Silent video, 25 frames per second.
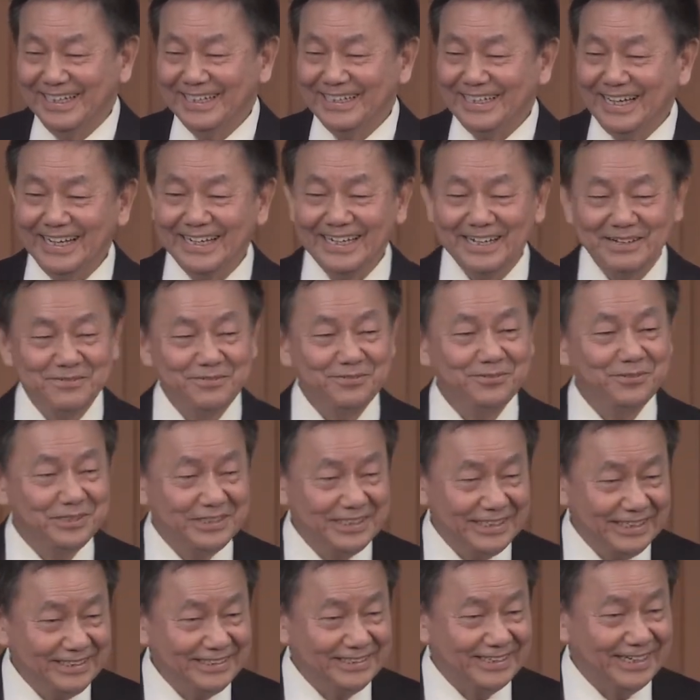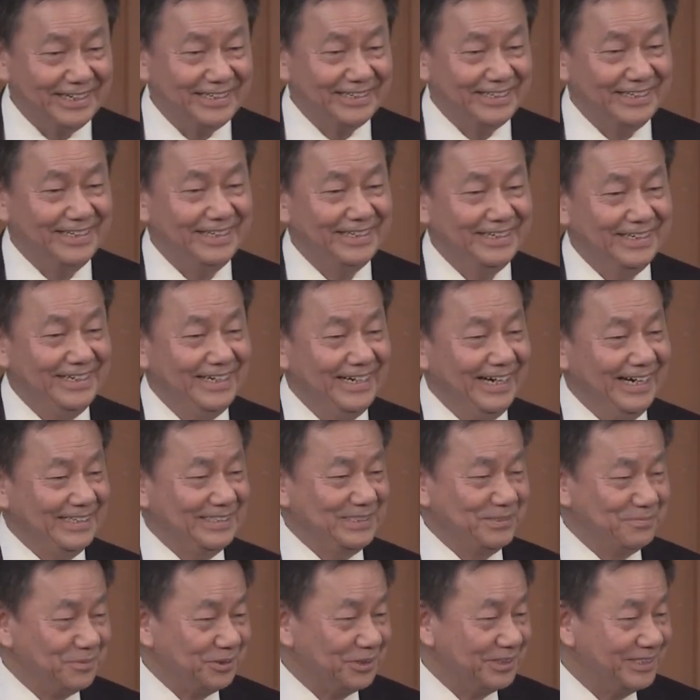看看父亲节呢，还
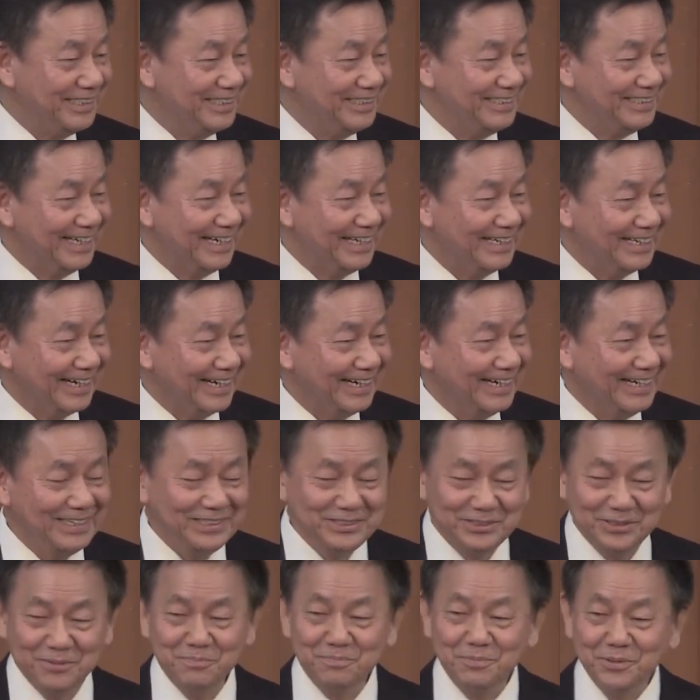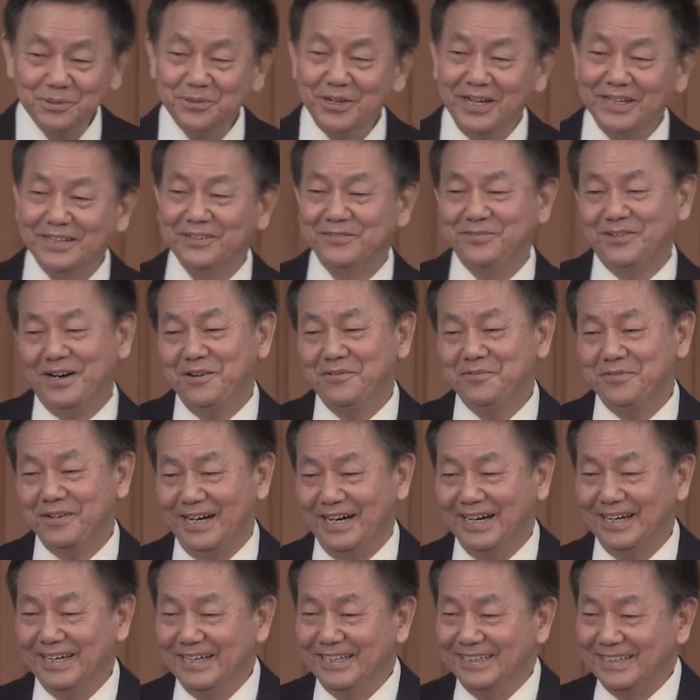是母亲节呢？用不同的方
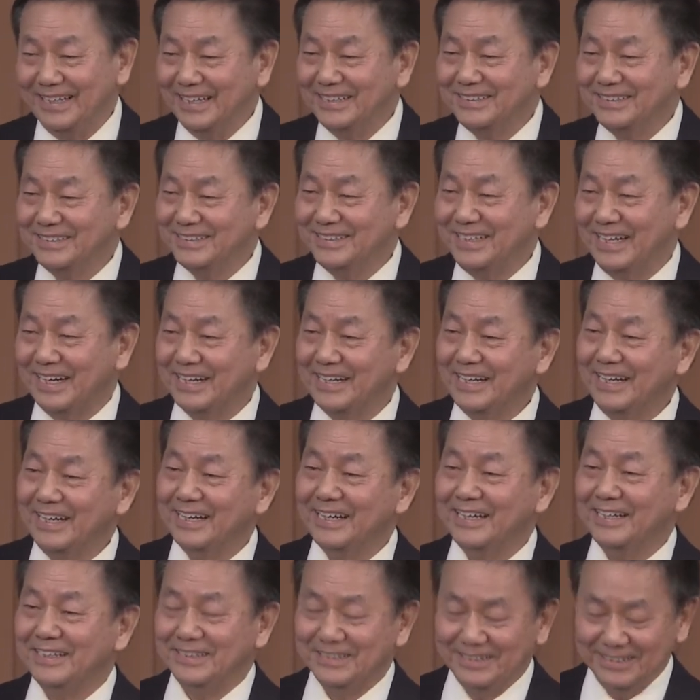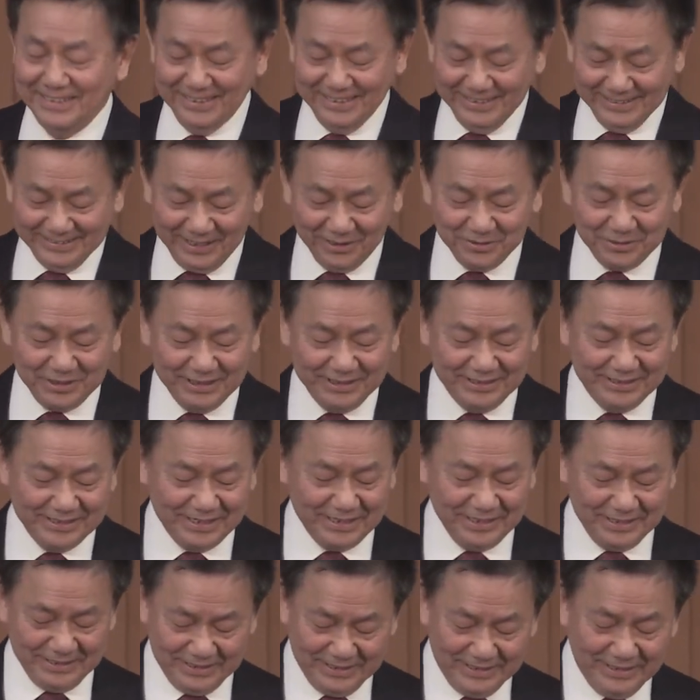法来试探，看看到底这
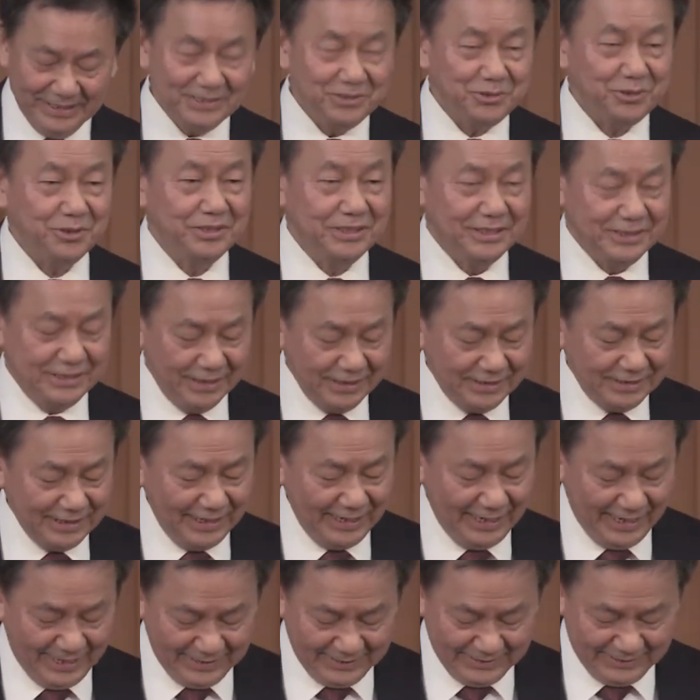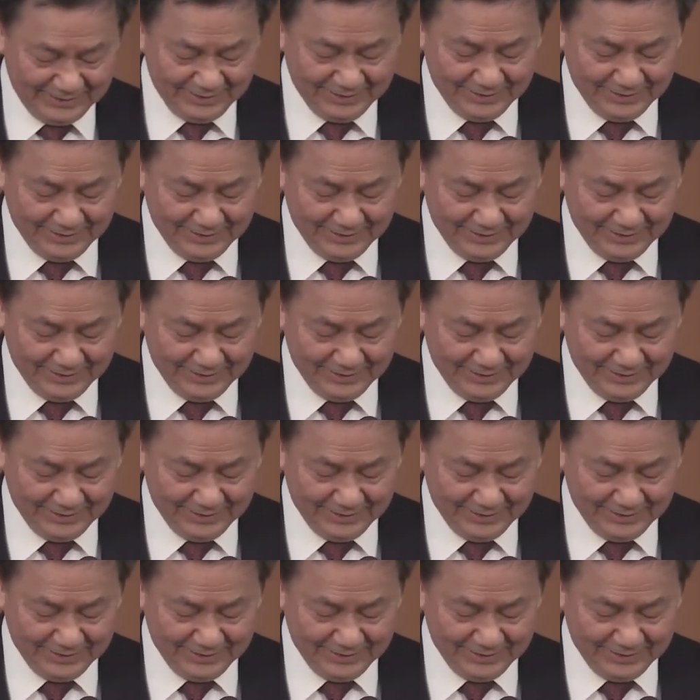个准则在哪里。